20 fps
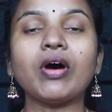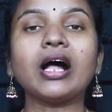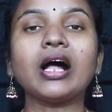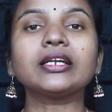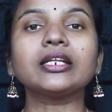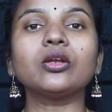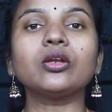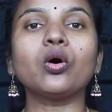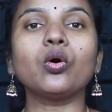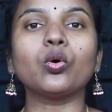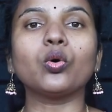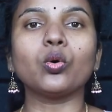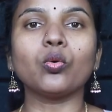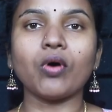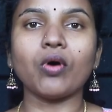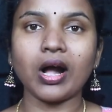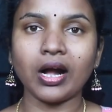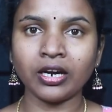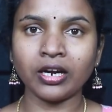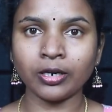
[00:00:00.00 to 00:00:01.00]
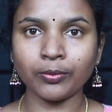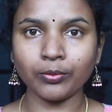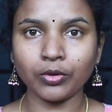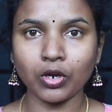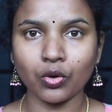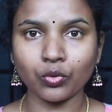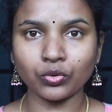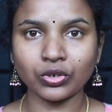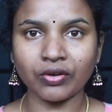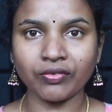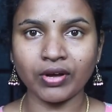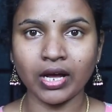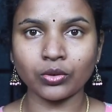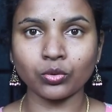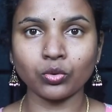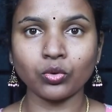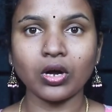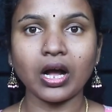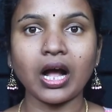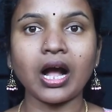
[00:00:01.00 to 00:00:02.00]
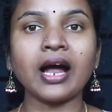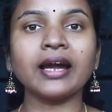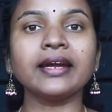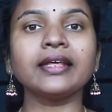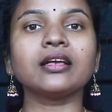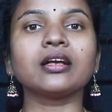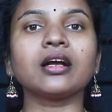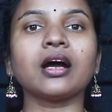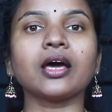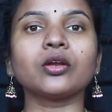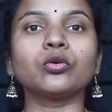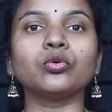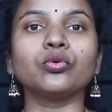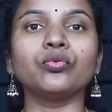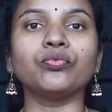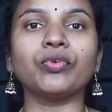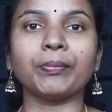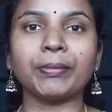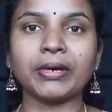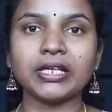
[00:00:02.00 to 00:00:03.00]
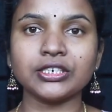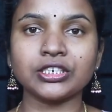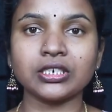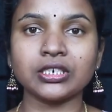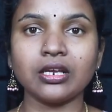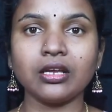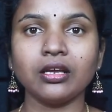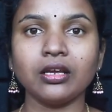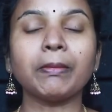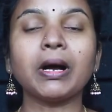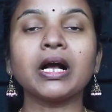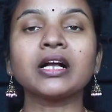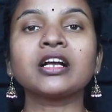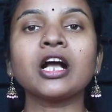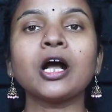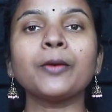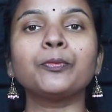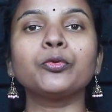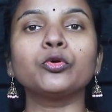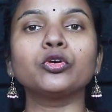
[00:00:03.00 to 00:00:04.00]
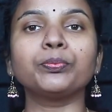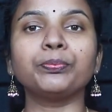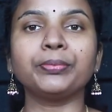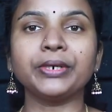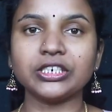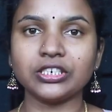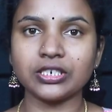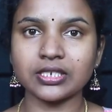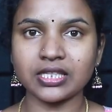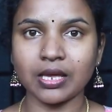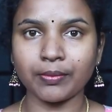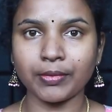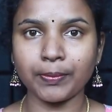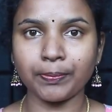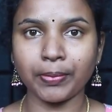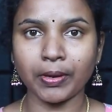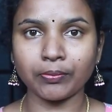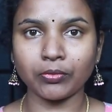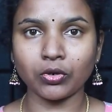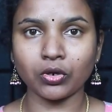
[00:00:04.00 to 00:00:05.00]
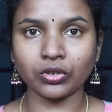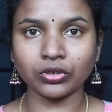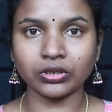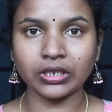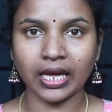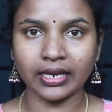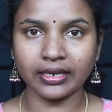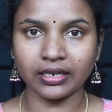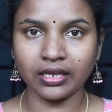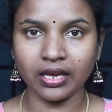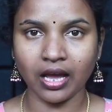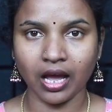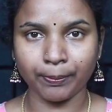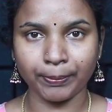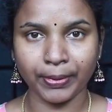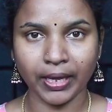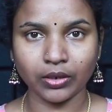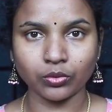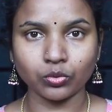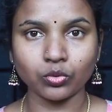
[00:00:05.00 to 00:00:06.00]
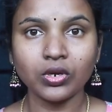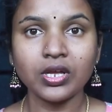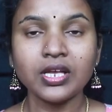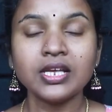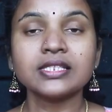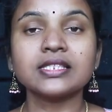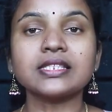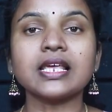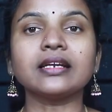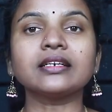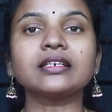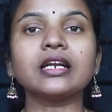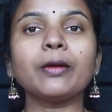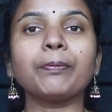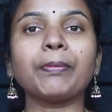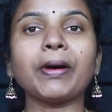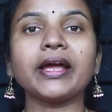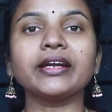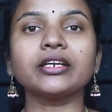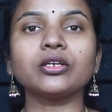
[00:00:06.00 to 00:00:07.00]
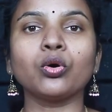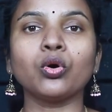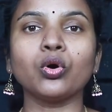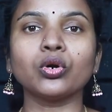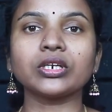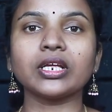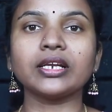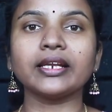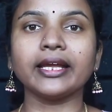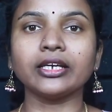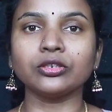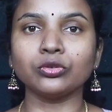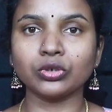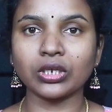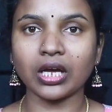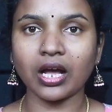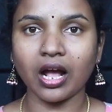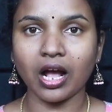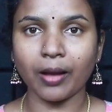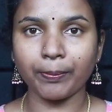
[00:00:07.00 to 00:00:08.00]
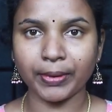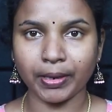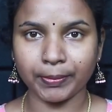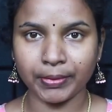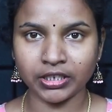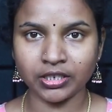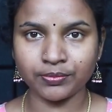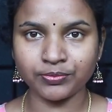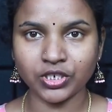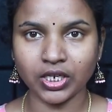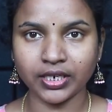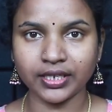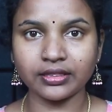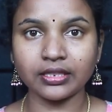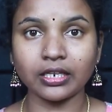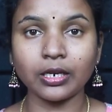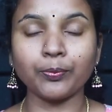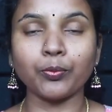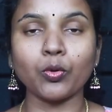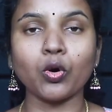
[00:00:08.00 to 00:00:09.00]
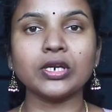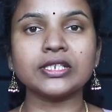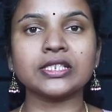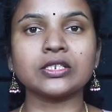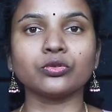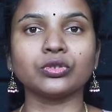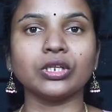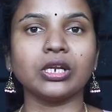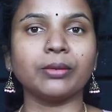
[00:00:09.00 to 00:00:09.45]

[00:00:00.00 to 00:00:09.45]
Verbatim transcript: వాటిలో ఓ వాహనంలో ఉన్నవారు ఆడి కార్ను వెంబడించి మంగాపూర్ బ్రిడ్జ్ సమీపంలో దానిని ఆపారు సెంట్రల్ పాయింట్ హోటల్ ఎదుట ఆ ప్రమాదం జరిగిందని పోలీసులు